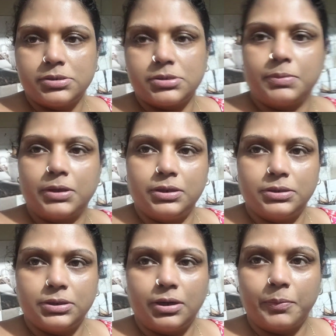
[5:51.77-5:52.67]
समझ
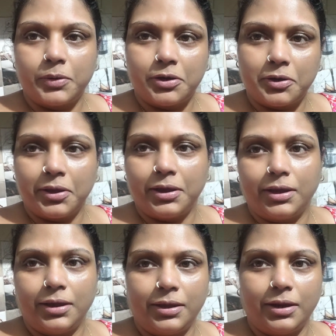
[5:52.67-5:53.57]
लीजिए हम रट रहे
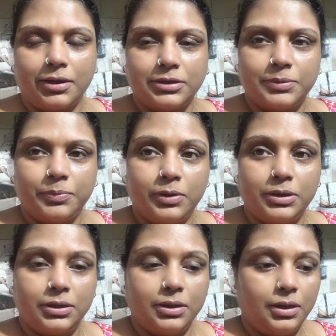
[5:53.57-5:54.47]
हैं लेकिन सब बोले
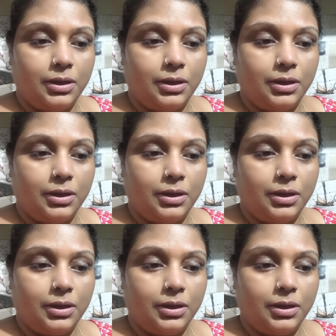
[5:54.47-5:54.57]
कि